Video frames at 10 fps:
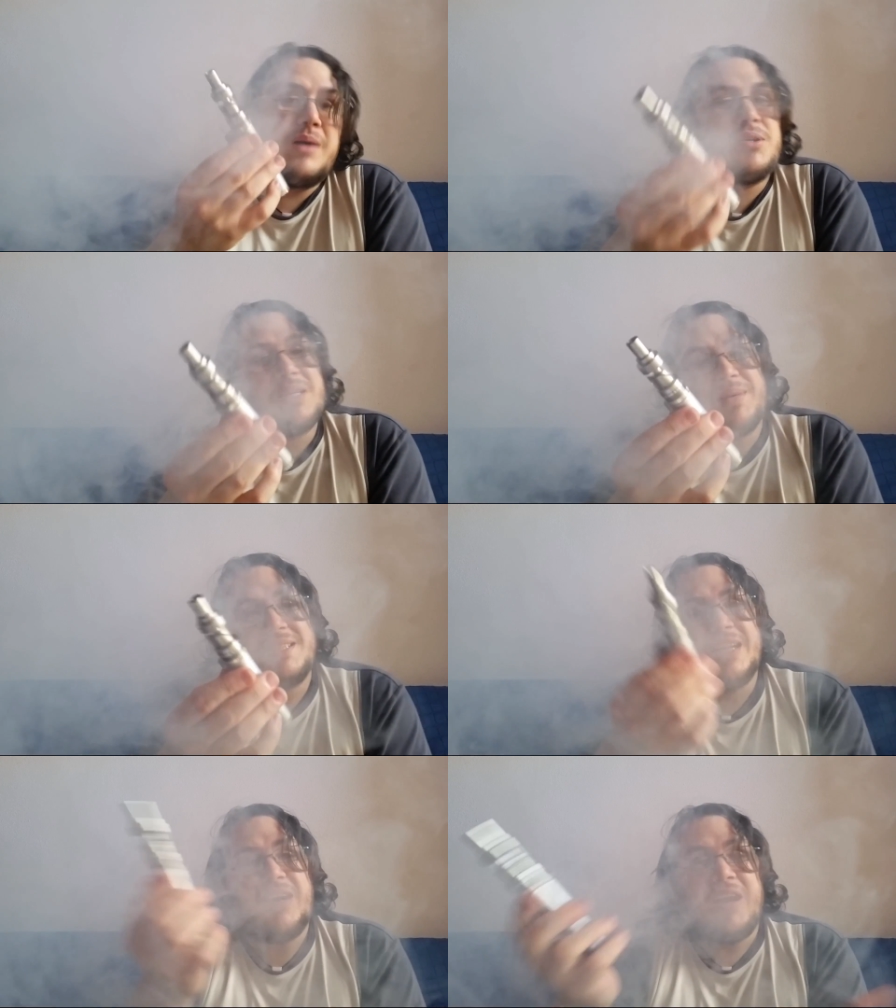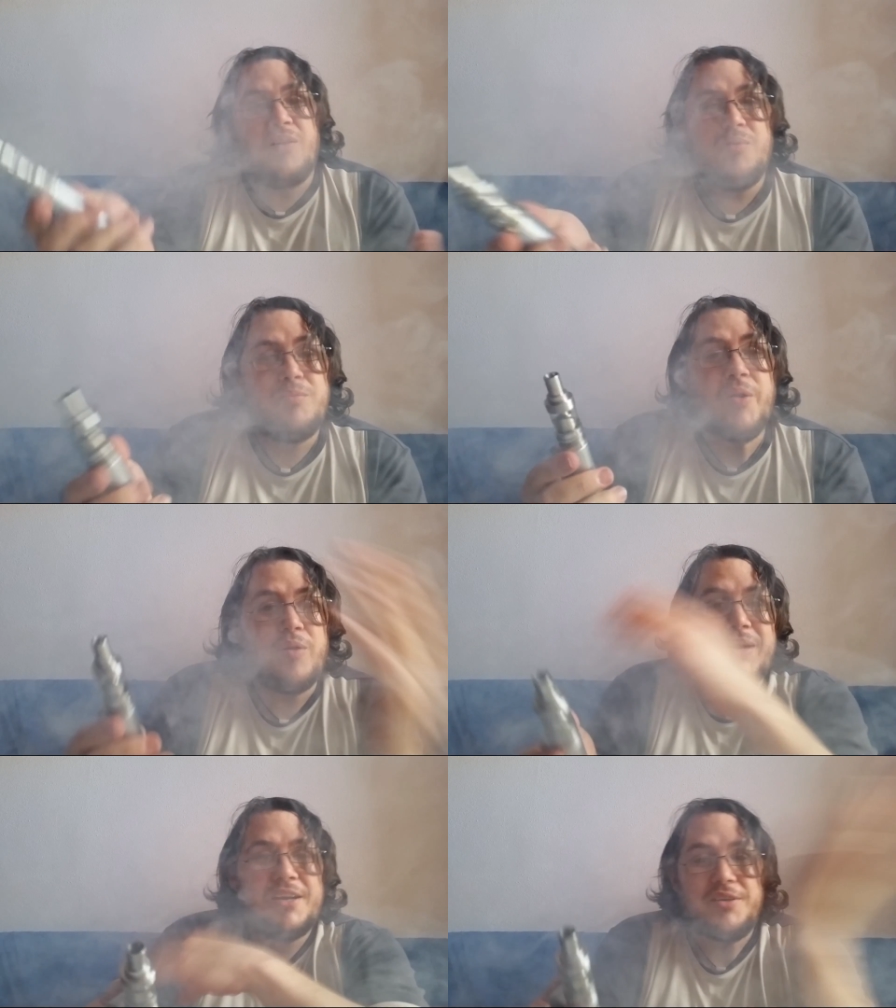Vamos a pasar a un
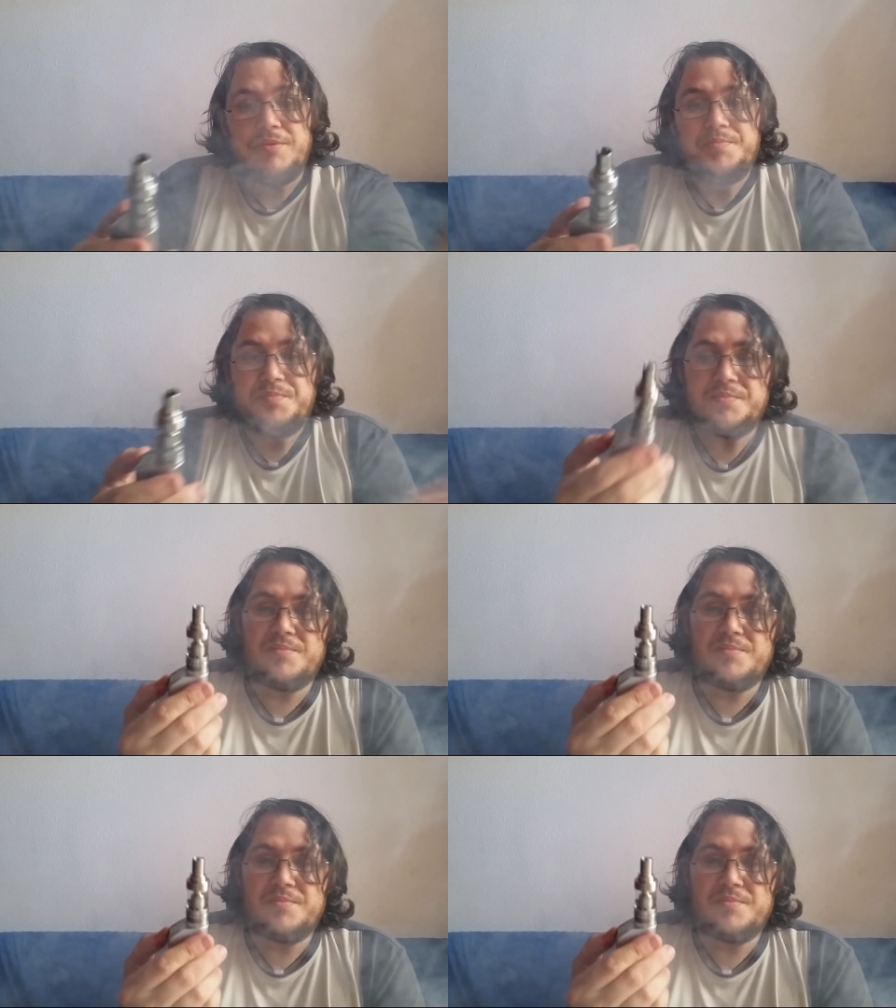modo macro.